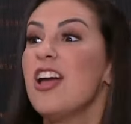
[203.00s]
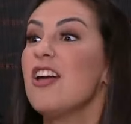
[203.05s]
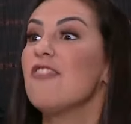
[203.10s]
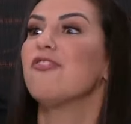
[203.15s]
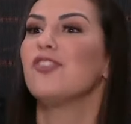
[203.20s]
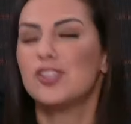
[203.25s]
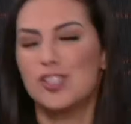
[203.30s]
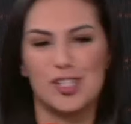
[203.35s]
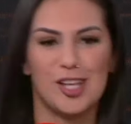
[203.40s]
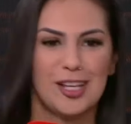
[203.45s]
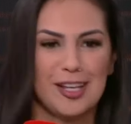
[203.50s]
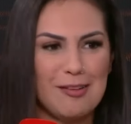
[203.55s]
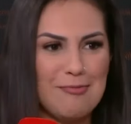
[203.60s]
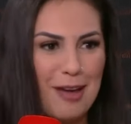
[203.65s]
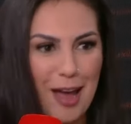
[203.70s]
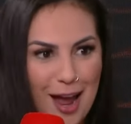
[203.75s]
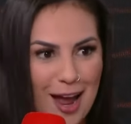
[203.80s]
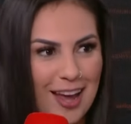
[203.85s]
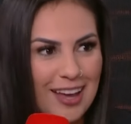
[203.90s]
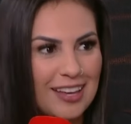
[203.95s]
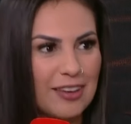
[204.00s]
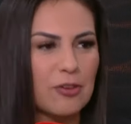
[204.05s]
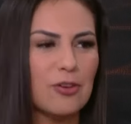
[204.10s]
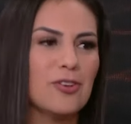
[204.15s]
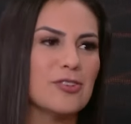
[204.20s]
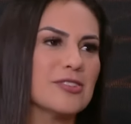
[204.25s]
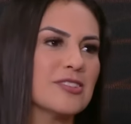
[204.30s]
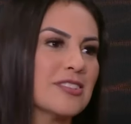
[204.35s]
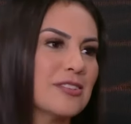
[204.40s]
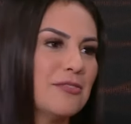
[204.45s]
E você também!
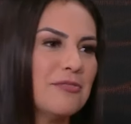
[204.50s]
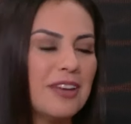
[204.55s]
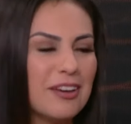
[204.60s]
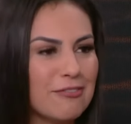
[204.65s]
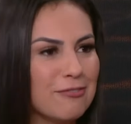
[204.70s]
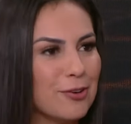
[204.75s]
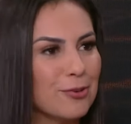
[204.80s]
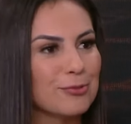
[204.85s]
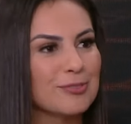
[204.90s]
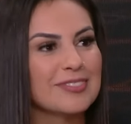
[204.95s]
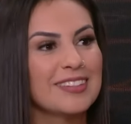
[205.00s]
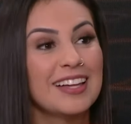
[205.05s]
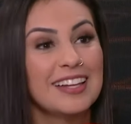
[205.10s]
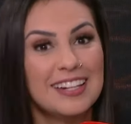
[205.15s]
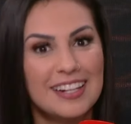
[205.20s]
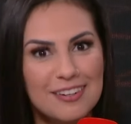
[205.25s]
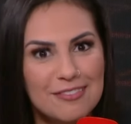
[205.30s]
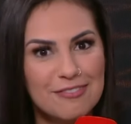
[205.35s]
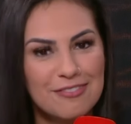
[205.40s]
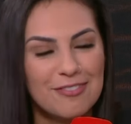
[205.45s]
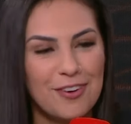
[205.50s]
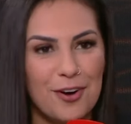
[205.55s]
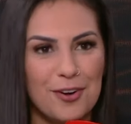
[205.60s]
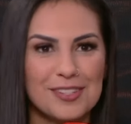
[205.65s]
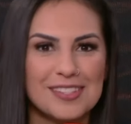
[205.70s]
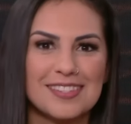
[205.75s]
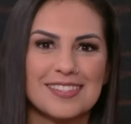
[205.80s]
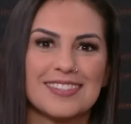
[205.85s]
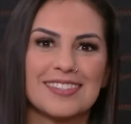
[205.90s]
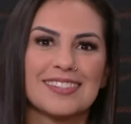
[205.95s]
Nossa, eu ia voltar
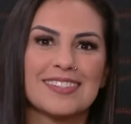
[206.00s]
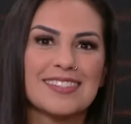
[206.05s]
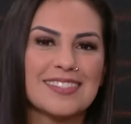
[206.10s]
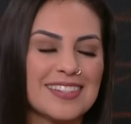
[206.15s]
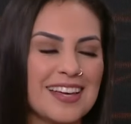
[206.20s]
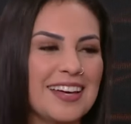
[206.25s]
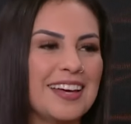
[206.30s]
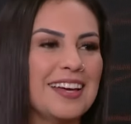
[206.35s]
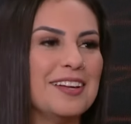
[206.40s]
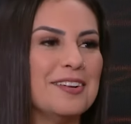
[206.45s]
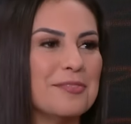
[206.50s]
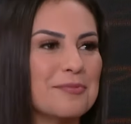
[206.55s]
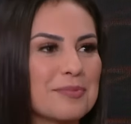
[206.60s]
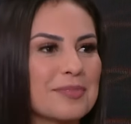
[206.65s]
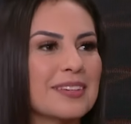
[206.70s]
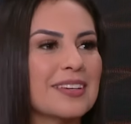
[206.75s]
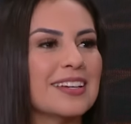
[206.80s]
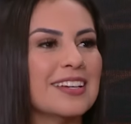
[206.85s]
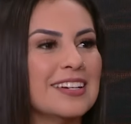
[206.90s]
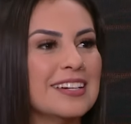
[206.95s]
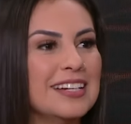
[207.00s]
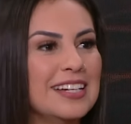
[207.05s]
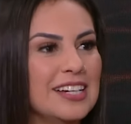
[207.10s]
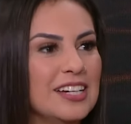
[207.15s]
nervosa, sério. Porque.